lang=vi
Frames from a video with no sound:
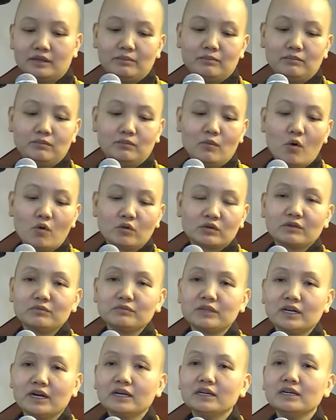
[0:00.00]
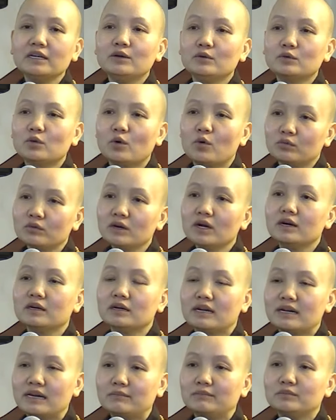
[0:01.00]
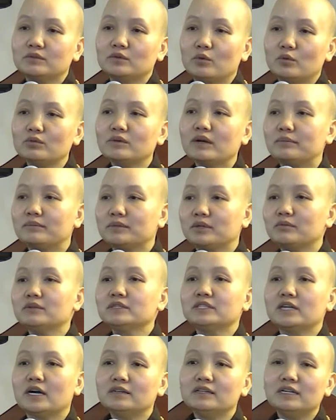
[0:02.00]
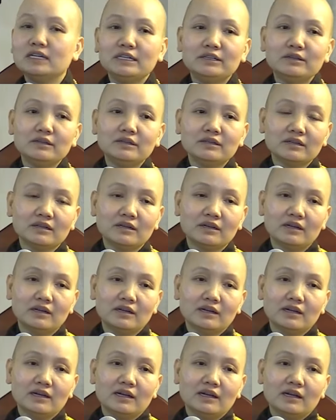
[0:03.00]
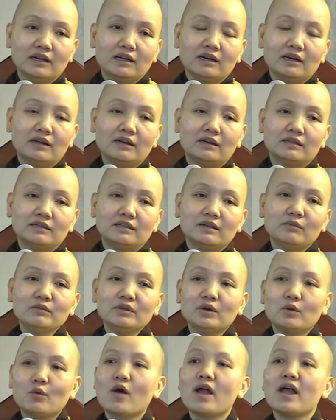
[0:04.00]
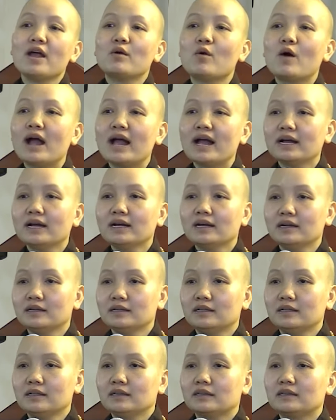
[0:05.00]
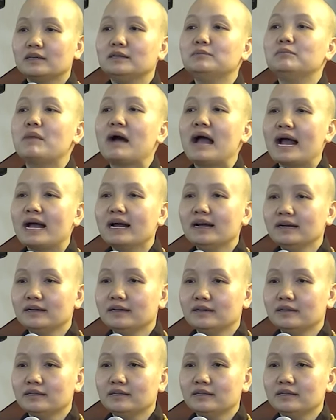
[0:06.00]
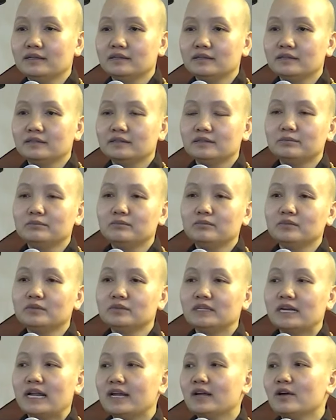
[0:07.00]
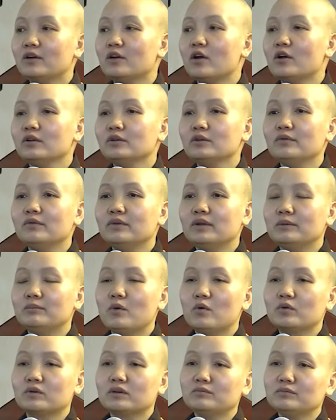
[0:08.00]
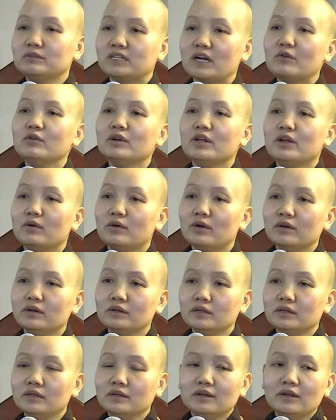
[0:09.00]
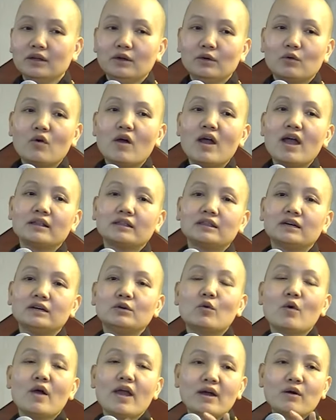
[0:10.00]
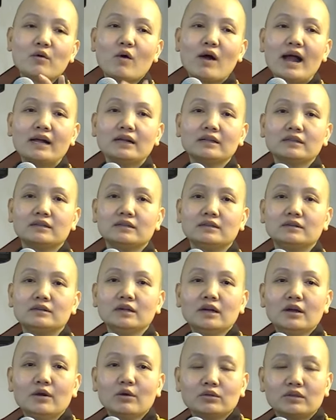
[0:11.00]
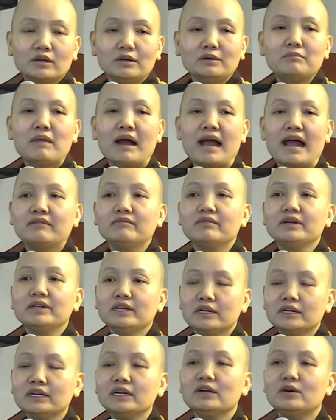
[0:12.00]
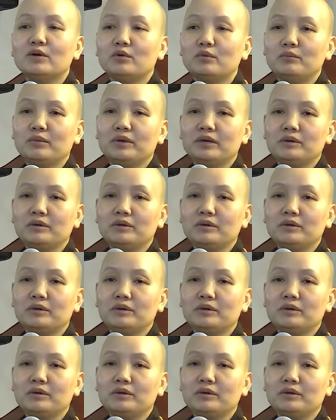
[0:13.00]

Thì một trong những cái điều tổn đức là nằm cũng nằm trong cái sở tri chướng, là giống như khoe khoang, tự mãn. Nhưng nãy họ nói quý vị một trong sáu điều đó, khoe, tự khoe khoang, tự tự mãn với những điều